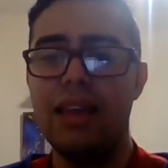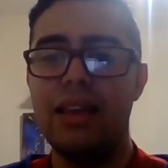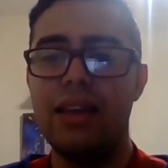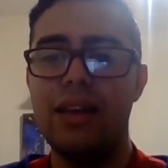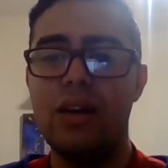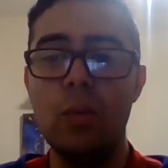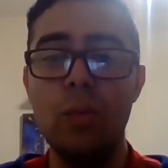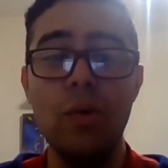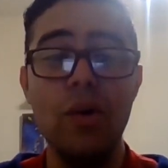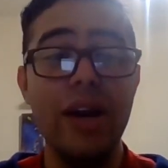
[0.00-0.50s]

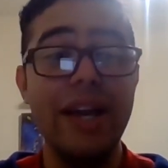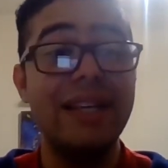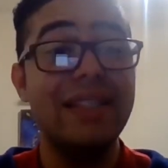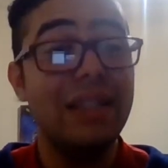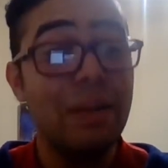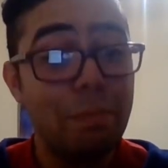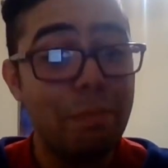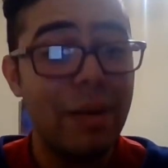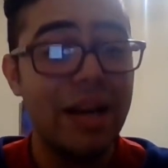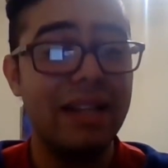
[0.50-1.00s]
Y como
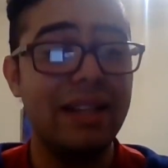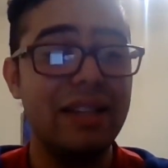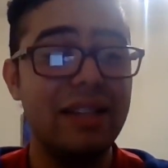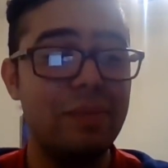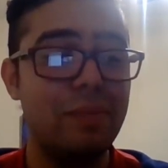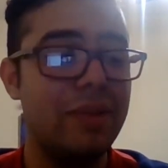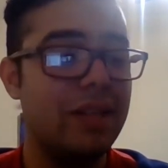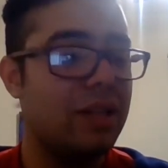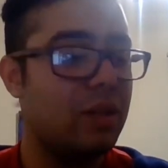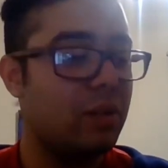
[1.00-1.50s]
ese Padre
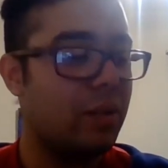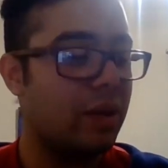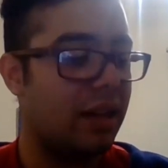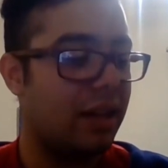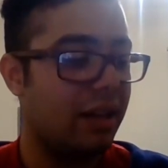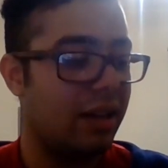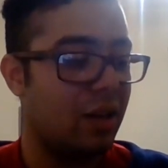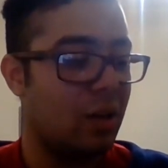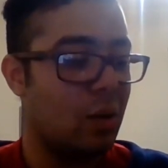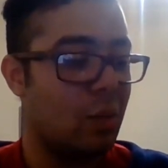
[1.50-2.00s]

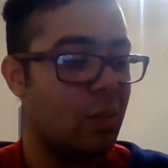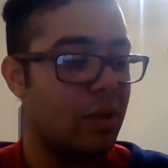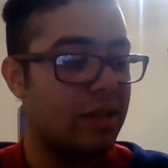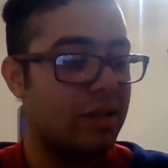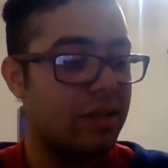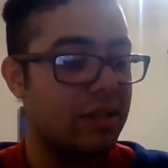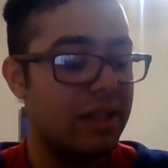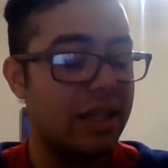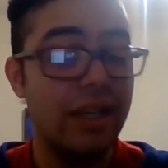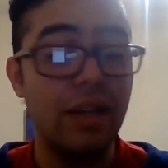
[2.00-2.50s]
espiritual y como
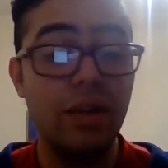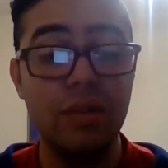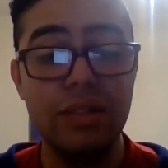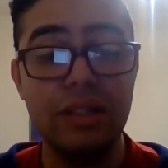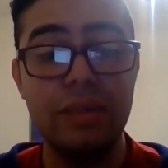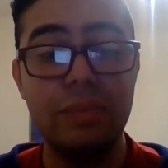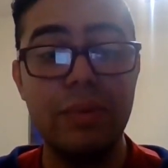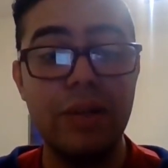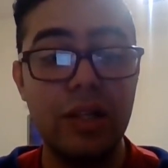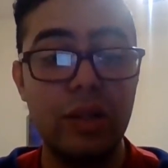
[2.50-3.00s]
esos hijos
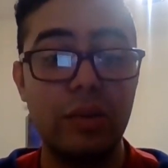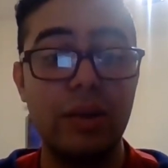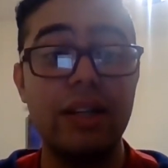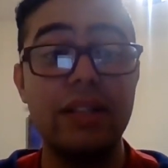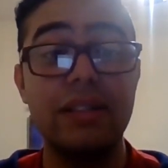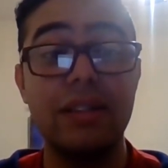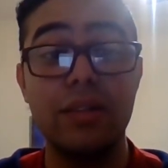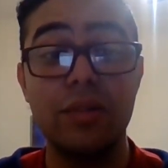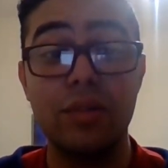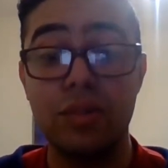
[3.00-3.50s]

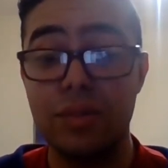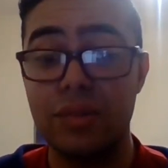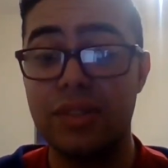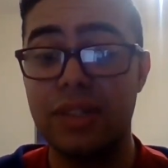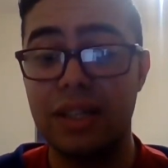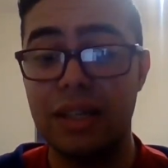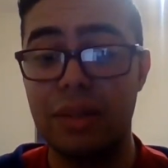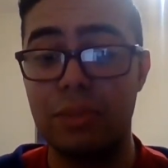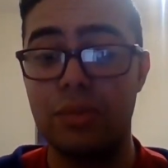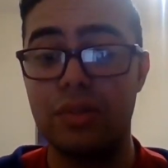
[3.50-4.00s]
espirituales que nosotros
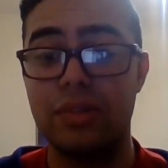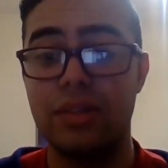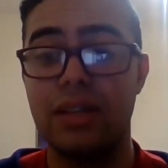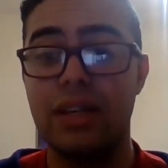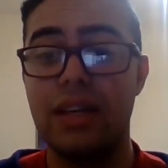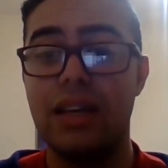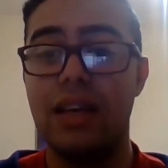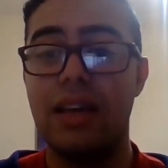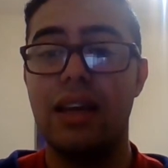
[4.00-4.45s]
tenemos,